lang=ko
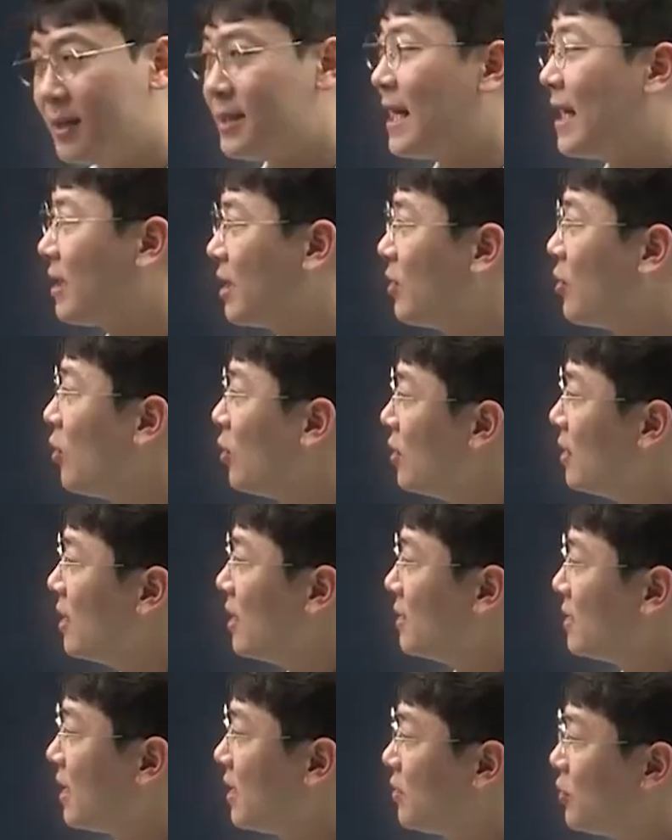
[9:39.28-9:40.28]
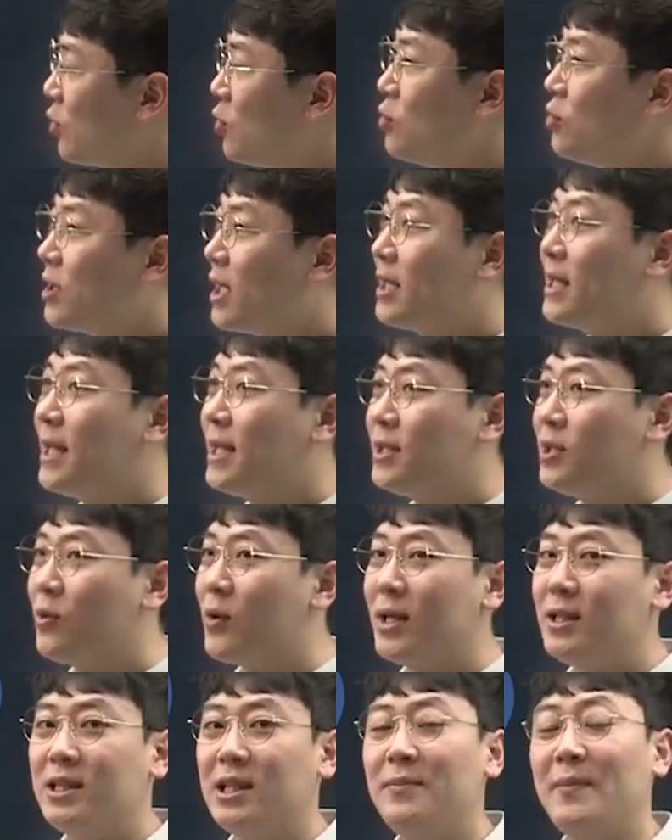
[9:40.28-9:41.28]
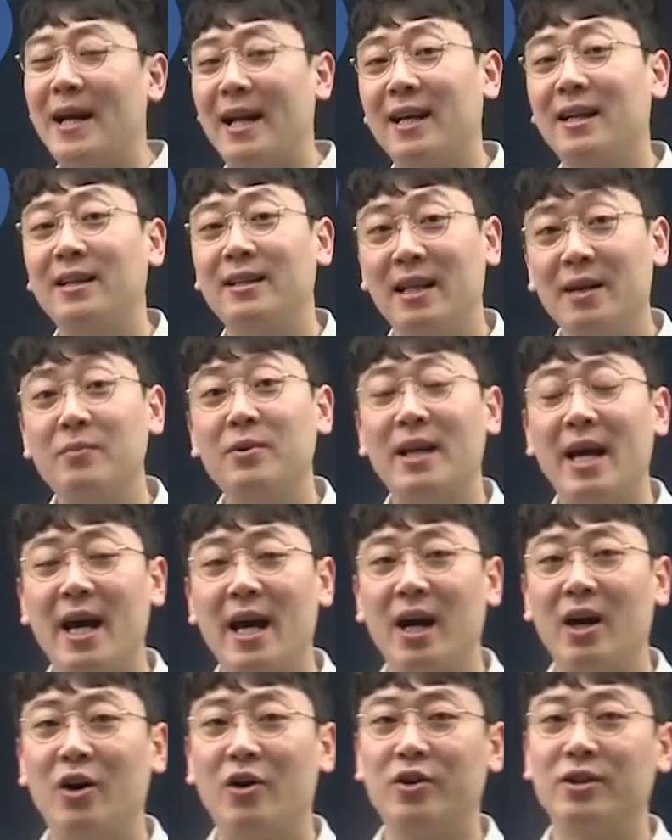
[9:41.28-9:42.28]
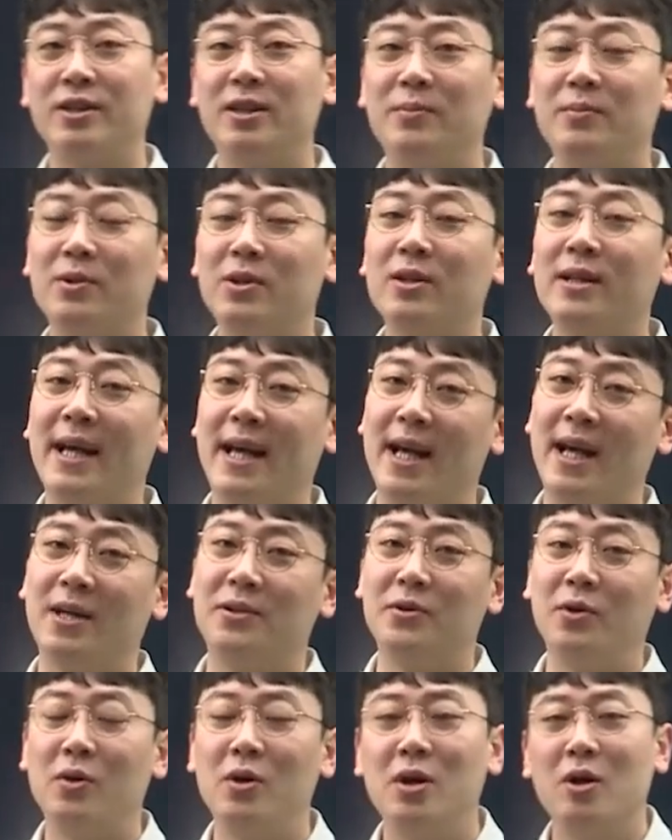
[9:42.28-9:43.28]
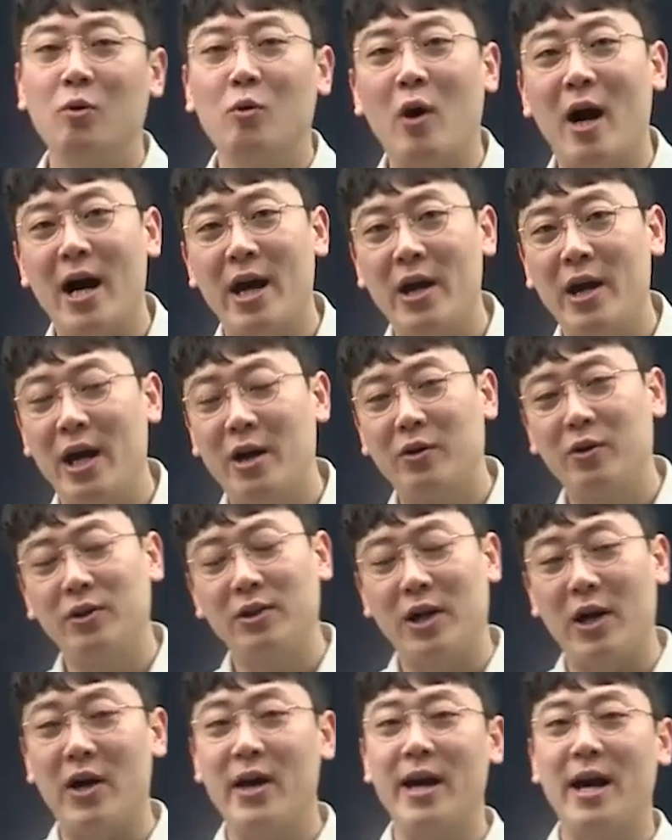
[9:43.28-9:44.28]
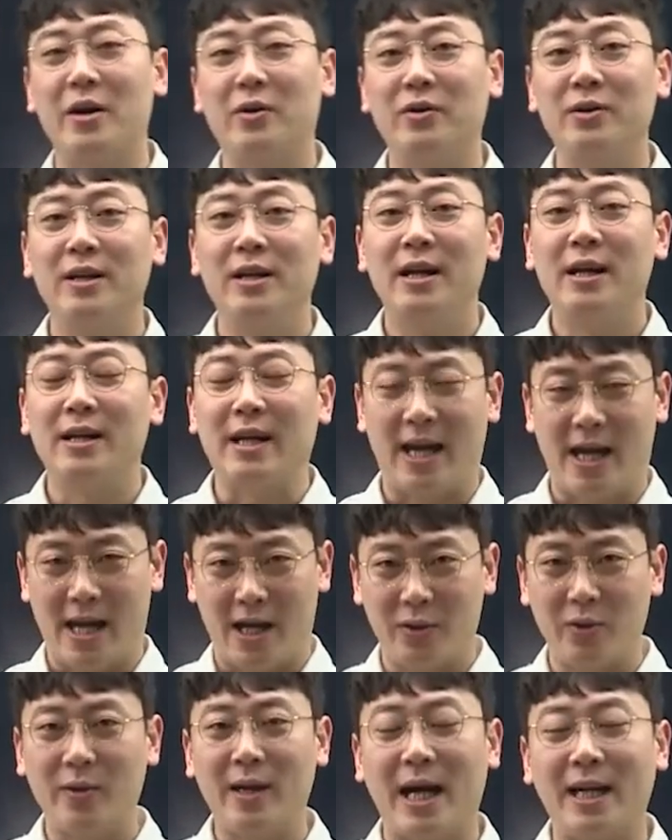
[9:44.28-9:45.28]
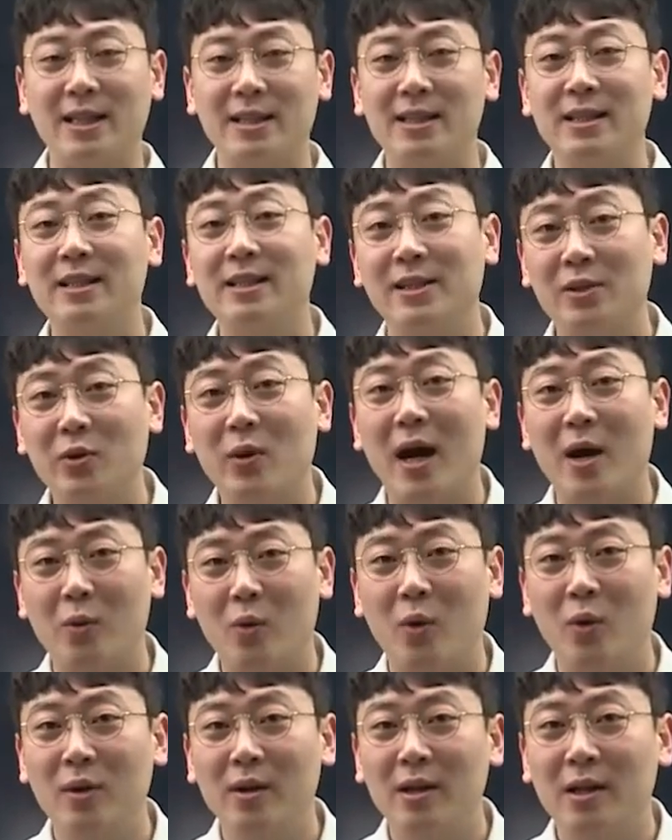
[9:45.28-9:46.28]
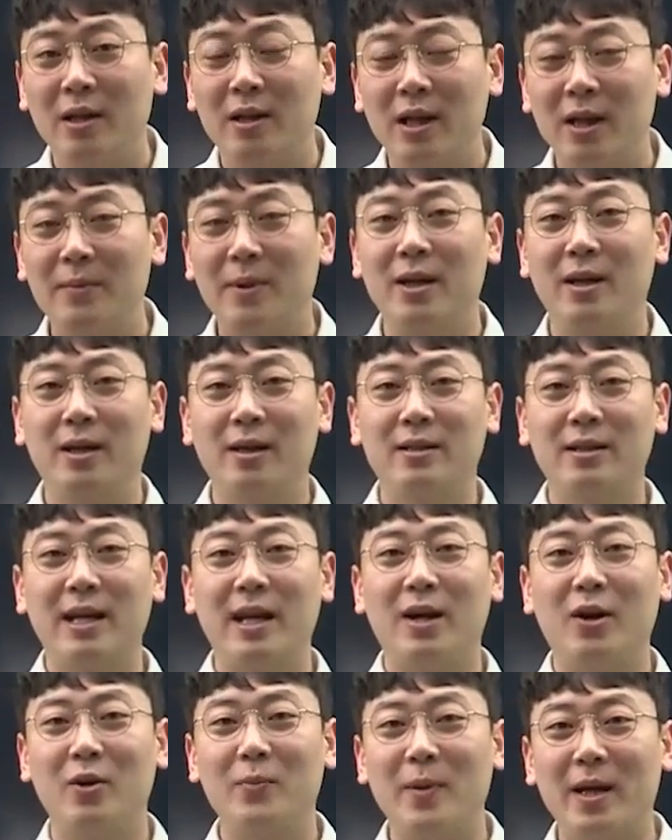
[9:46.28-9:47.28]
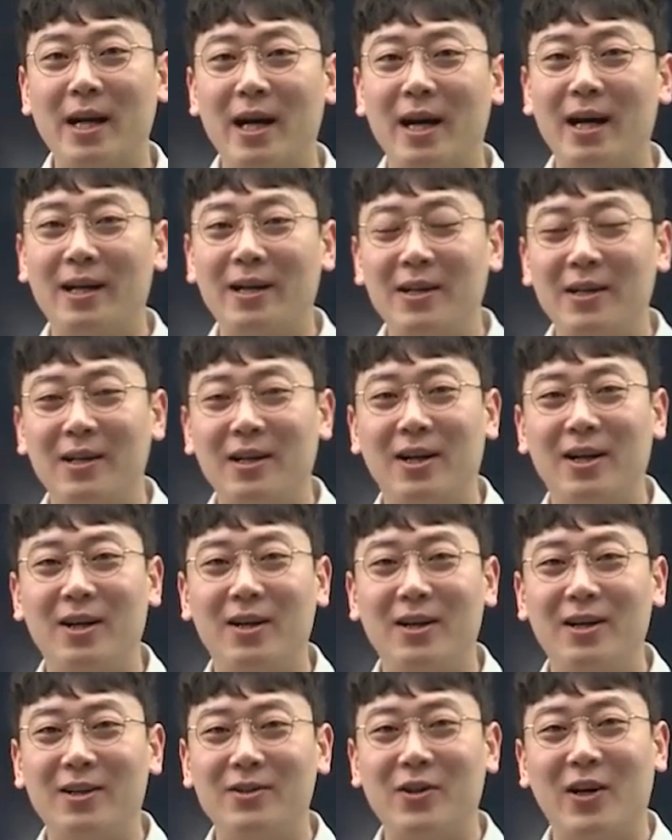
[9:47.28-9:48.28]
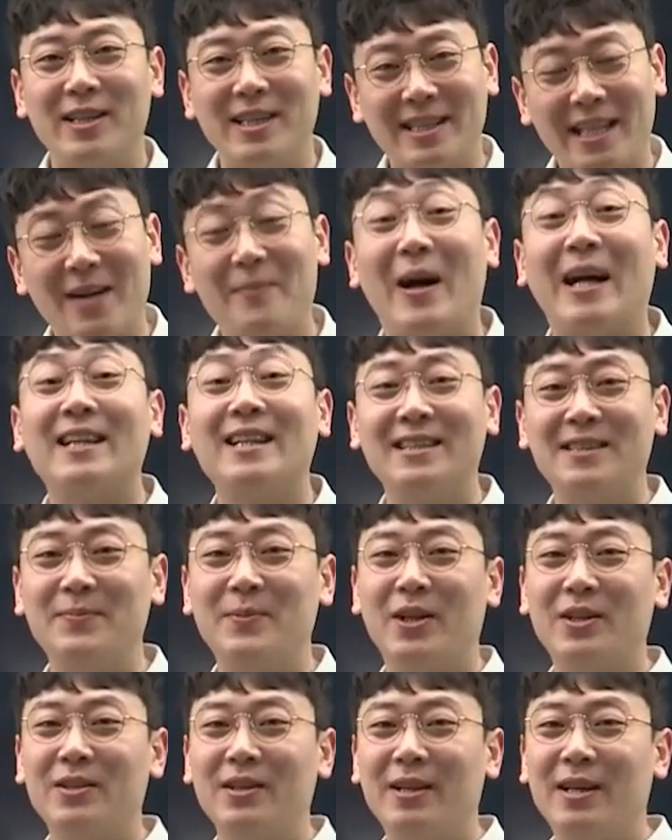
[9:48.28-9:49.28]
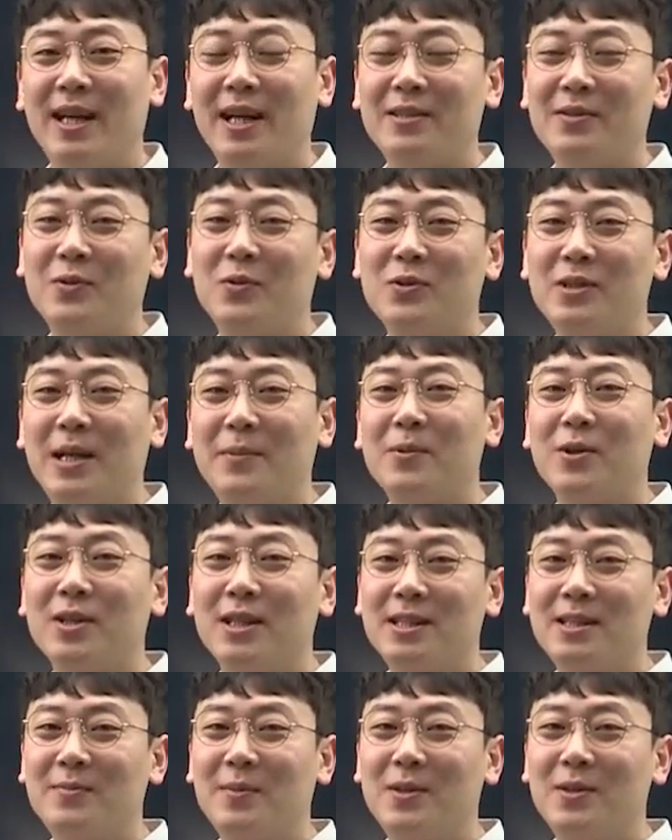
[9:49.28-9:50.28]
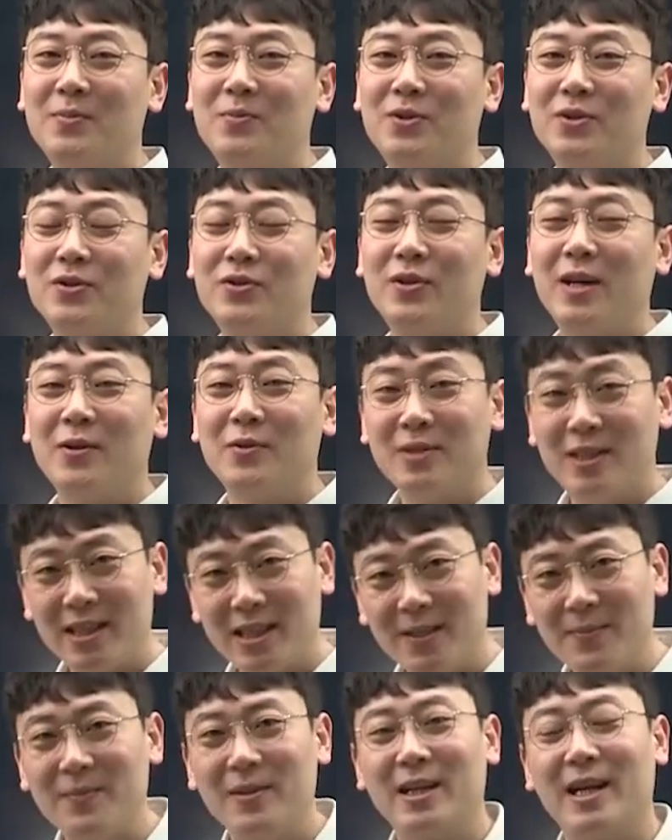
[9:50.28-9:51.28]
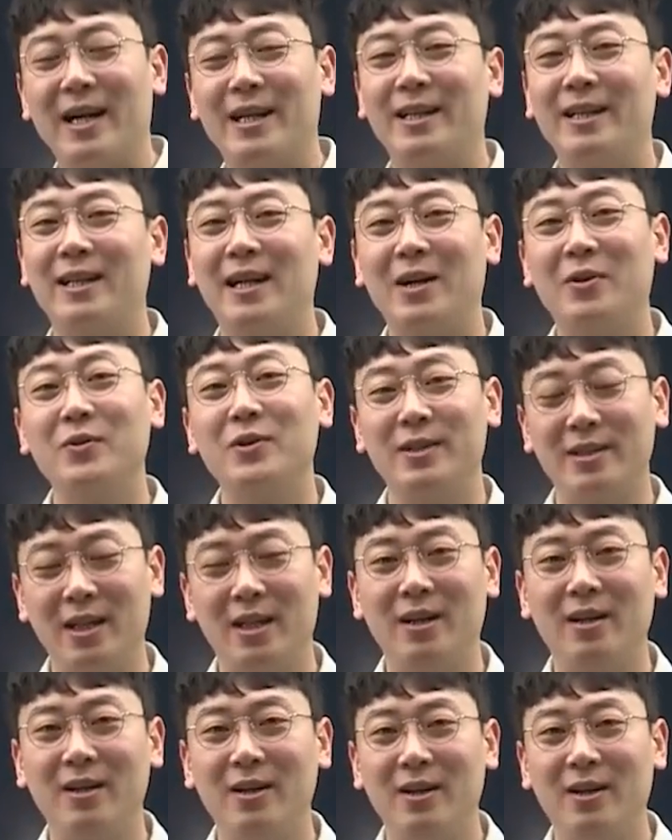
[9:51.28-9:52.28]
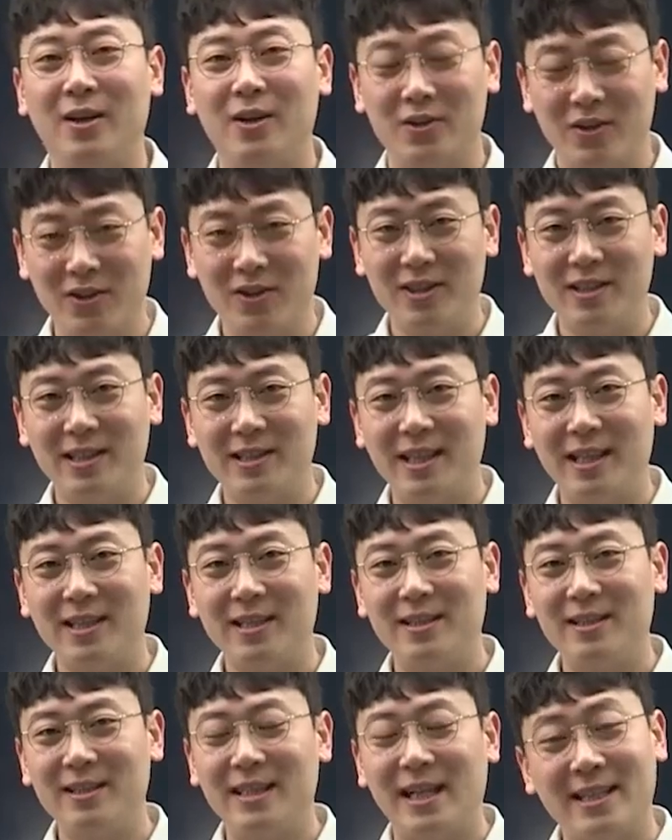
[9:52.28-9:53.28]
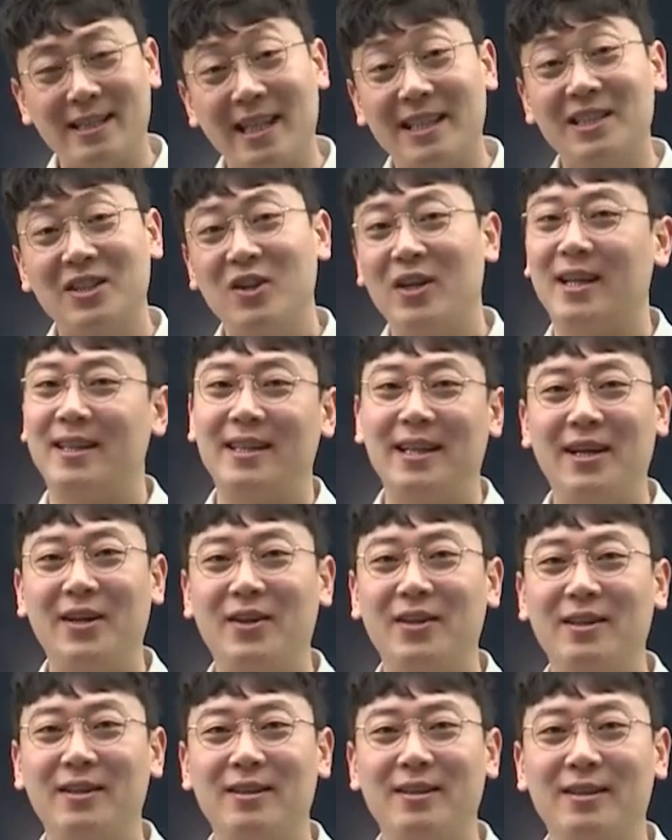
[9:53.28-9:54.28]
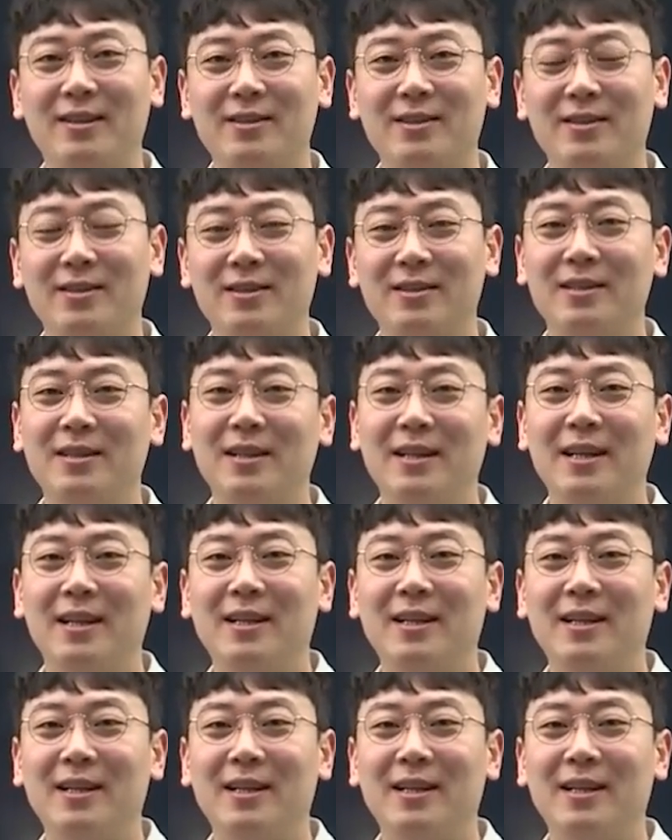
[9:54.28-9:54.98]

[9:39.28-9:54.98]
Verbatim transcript: 자, 그리고 제가 교육에 대해서 관심이 많았기 때문에 어렸을 때부터 계속 과외학원, 가해학원 계속 가르치는 일도 하고 그다음에 그게 얼마나 어, 저한테 잘 맞았으면 행정고시 합격했음에도 불구하고 지금 강의를 하고 있죠. 어, 저는 이제 제 길을 잘 찾은 것 같아요. 어, 저는